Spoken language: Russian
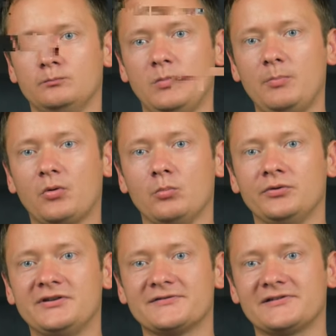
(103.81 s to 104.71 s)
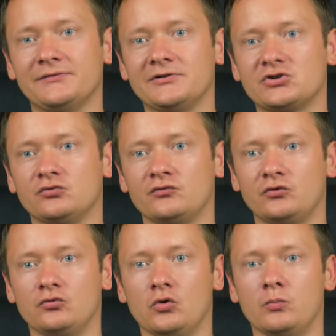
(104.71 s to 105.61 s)
Попробуйте вставить шнур в
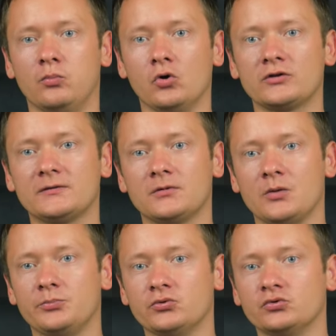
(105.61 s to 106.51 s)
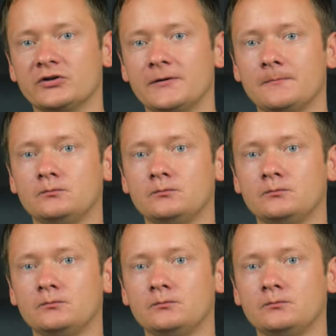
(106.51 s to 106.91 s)
другой порт компьютера.